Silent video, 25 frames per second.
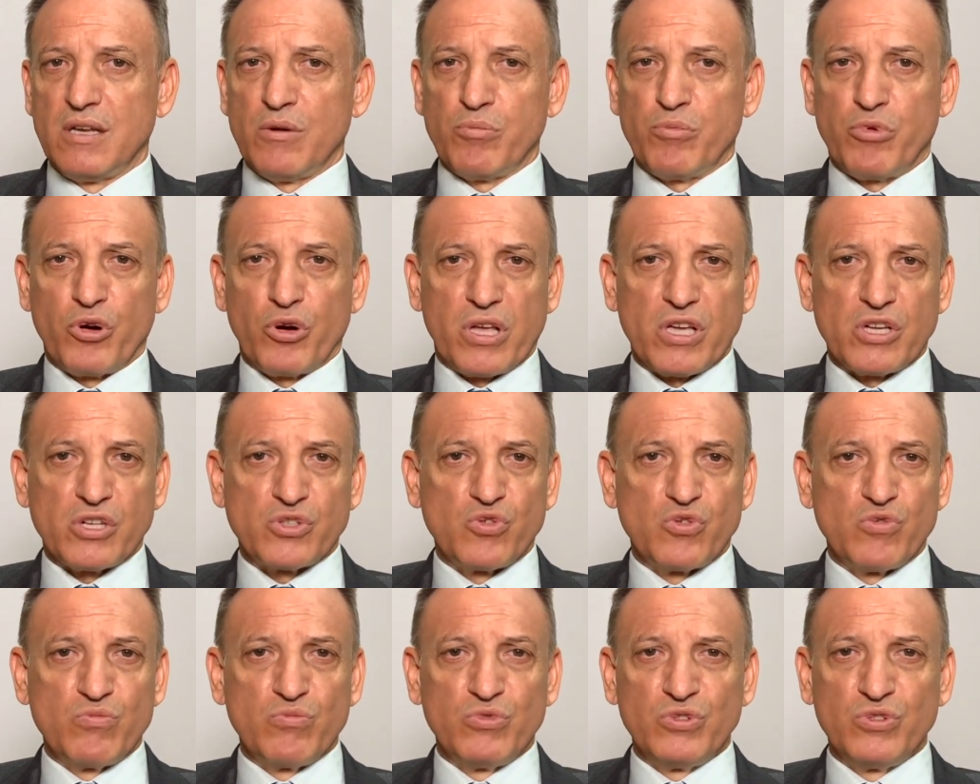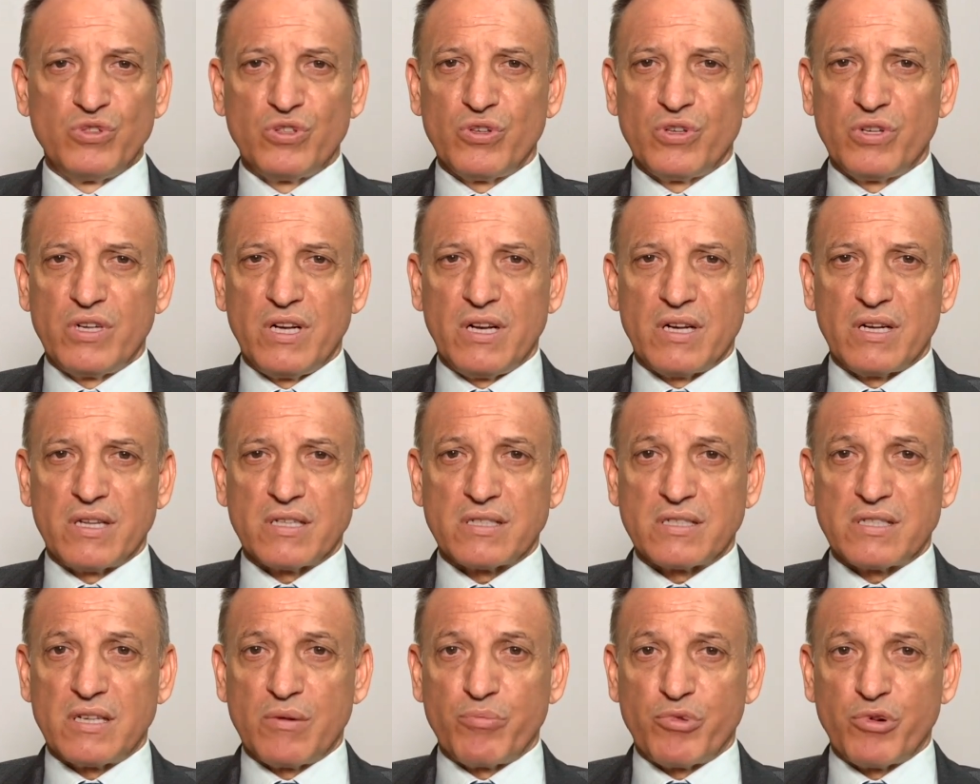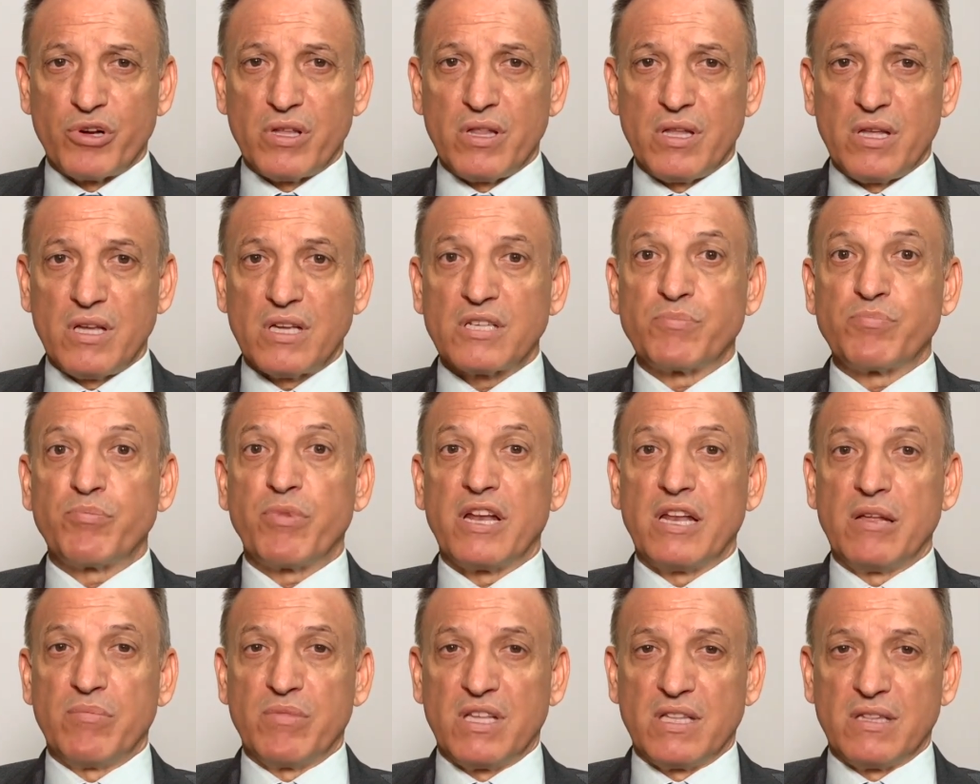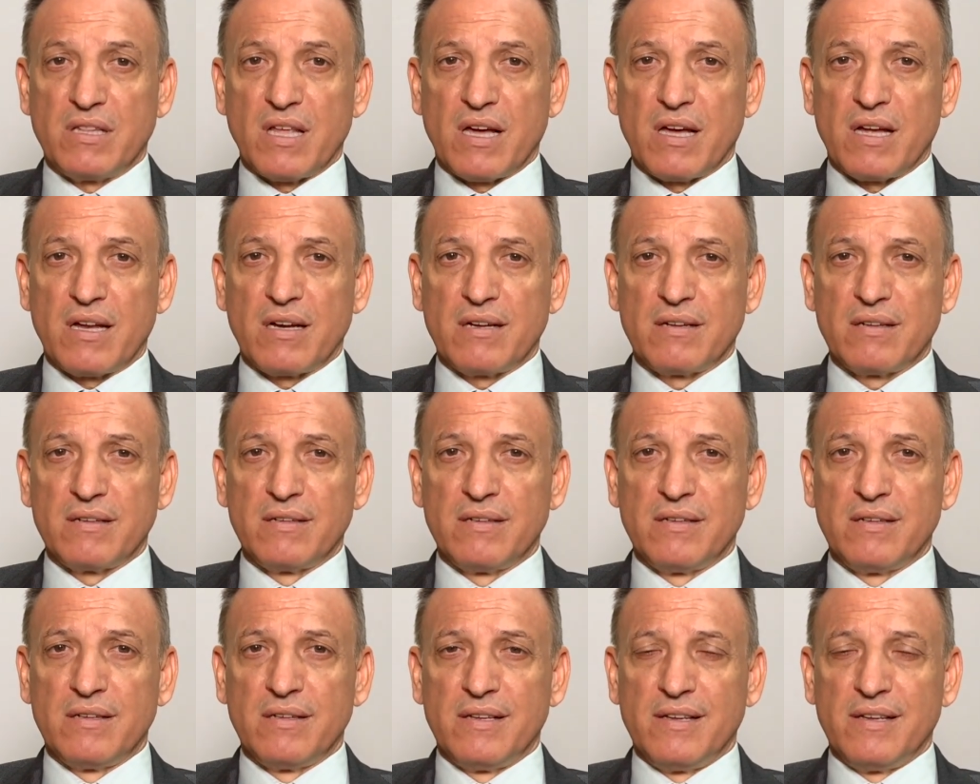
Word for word: porque es un mundo en el que se puede experimentar